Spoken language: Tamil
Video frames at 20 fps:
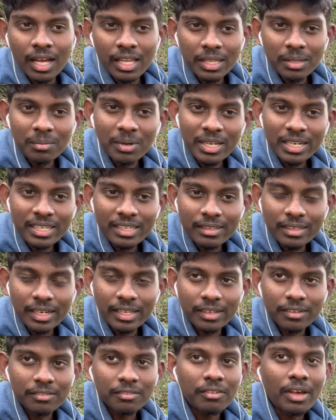அந்த மாதிரி
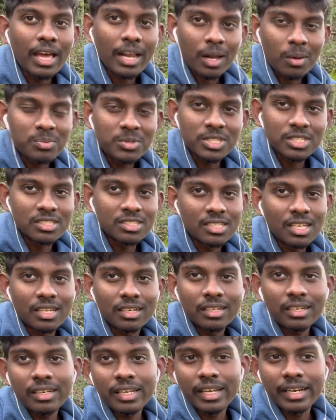லைக் வேறு ஆப்ஷன்ஸ் தான்
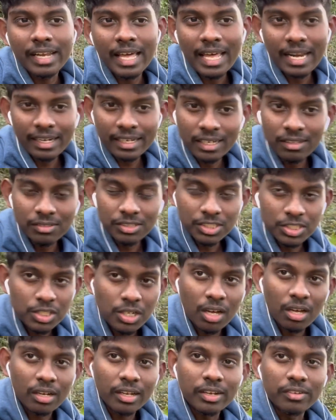இருக்குது நீங்கள் டேரெக்டாக வந்து
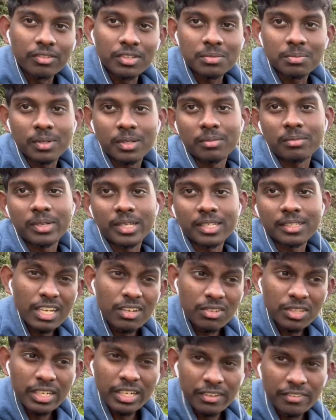ஸ்டாக்கில் இன்வெஸ்ட் பண்ண முடியாது
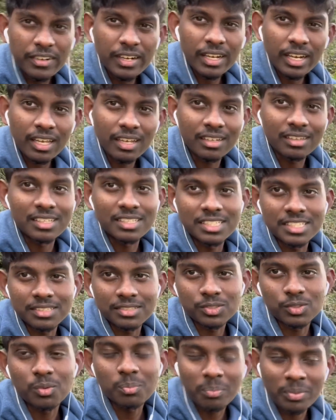இங்கே வந்து டிஃப்ரெண்ட்டாக இருந்துச்சு
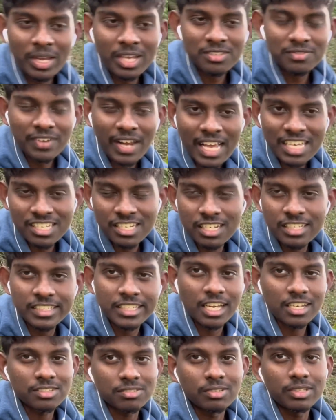ஸோ பிகாஸ் ஃப்ராக்ஷனல்
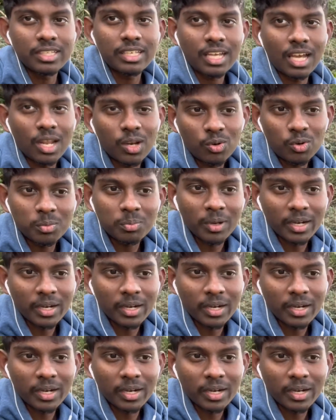ஷேர்ஸ் வந்து இங்கே அலௌட்